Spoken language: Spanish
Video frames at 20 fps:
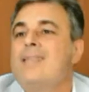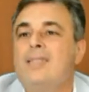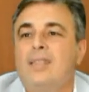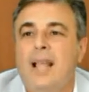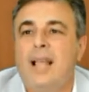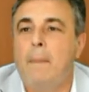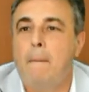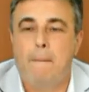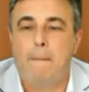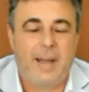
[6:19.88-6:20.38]

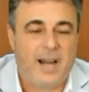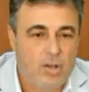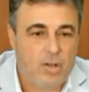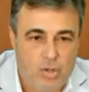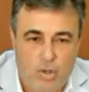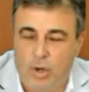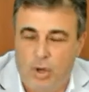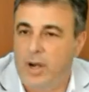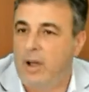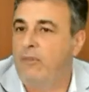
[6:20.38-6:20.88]
cuántas
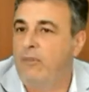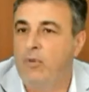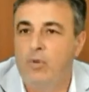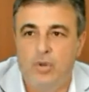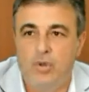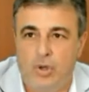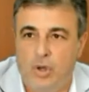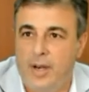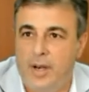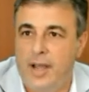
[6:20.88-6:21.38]
personas,
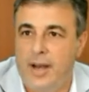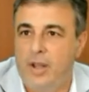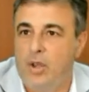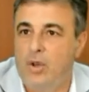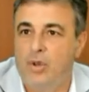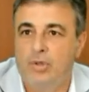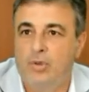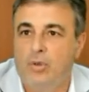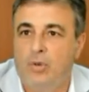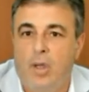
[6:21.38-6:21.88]

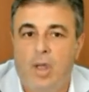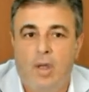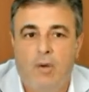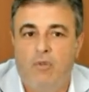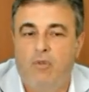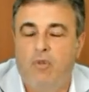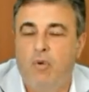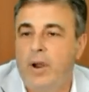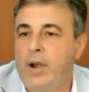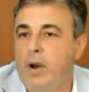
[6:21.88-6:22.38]
funcionarios,
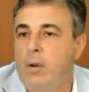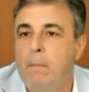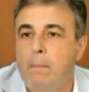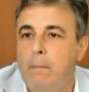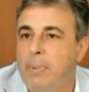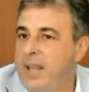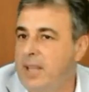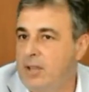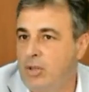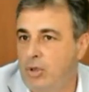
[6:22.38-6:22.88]

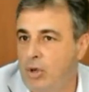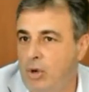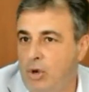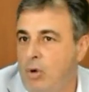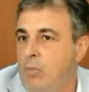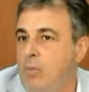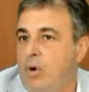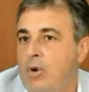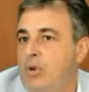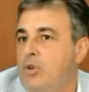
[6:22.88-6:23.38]
fueron
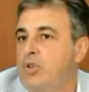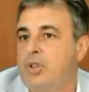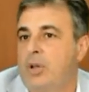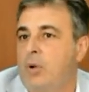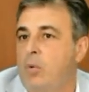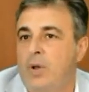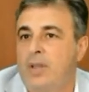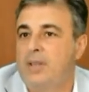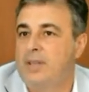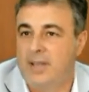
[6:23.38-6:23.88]
presos como
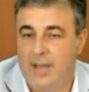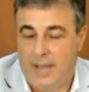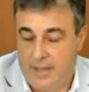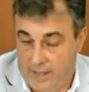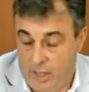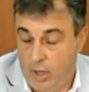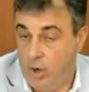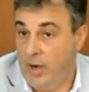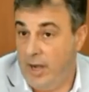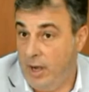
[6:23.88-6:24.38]

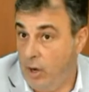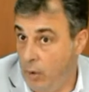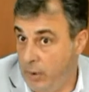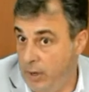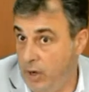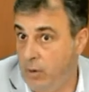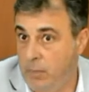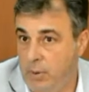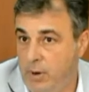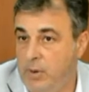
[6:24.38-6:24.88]
consecuencia, digo, en el
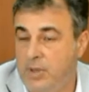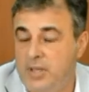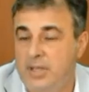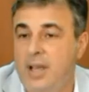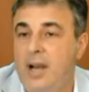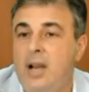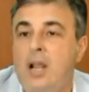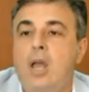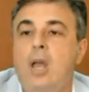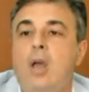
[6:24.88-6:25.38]
gobierno
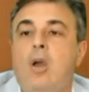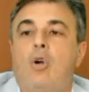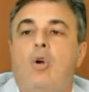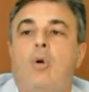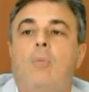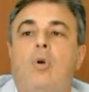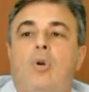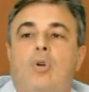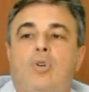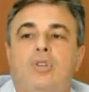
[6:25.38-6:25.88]
provincial,
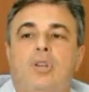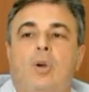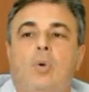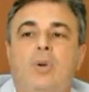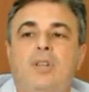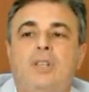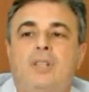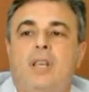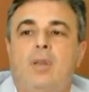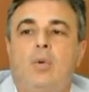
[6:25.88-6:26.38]
como
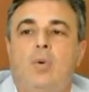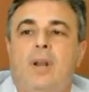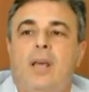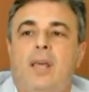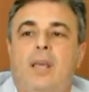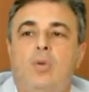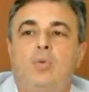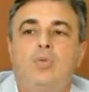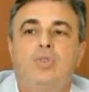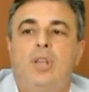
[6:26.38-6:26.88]
consecuencia de
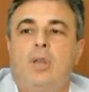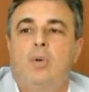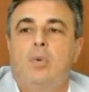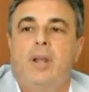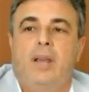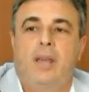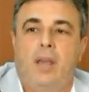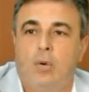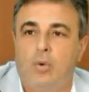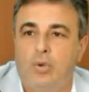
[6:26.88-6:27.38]
una
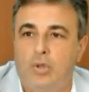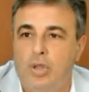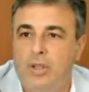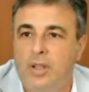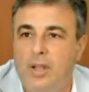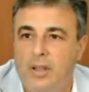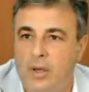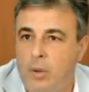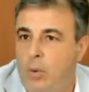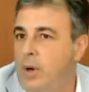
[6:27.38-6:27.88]
denuncia y una
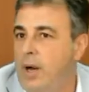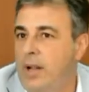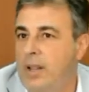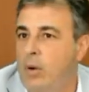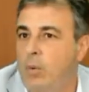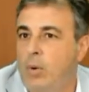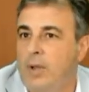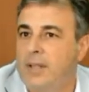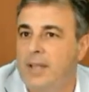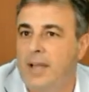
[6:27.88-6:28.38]
ejecución del
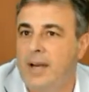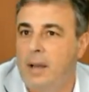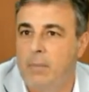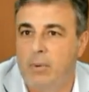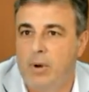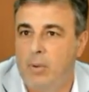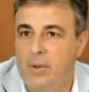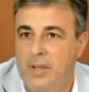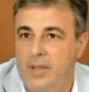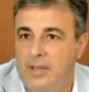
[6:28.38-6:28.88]
Tribunal de Cuentas
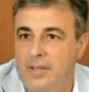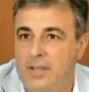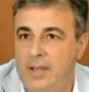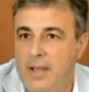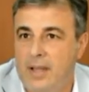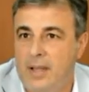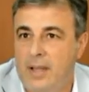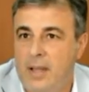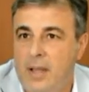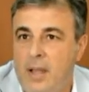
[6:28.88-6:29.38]
de la
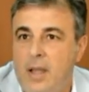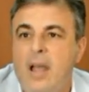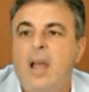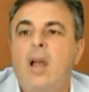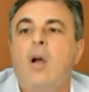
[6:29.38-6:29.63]
provincia